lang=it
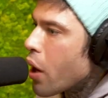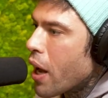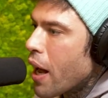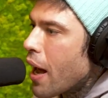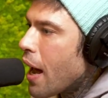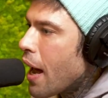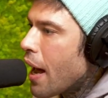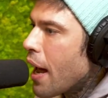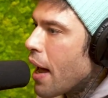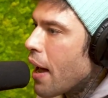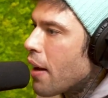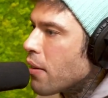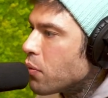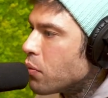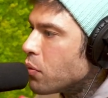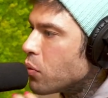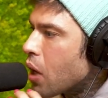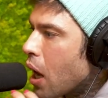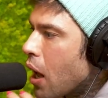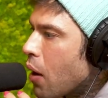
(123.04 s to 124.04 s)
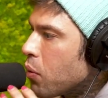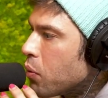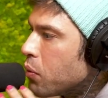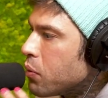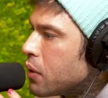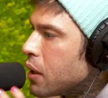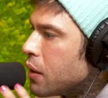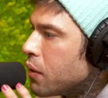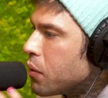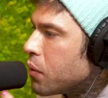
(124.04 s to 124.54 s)
cioè è un, è
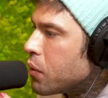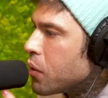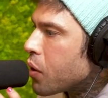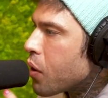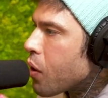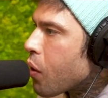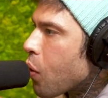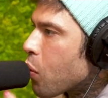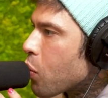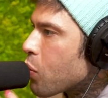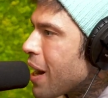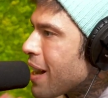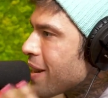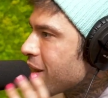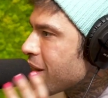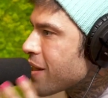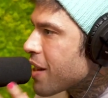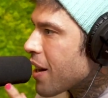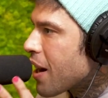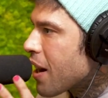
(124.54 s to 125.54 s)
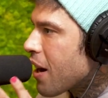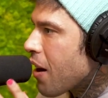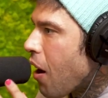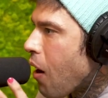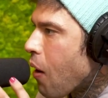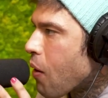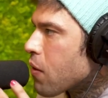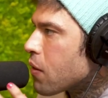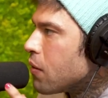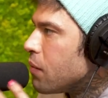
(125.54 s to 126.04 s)
un, è un essere
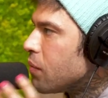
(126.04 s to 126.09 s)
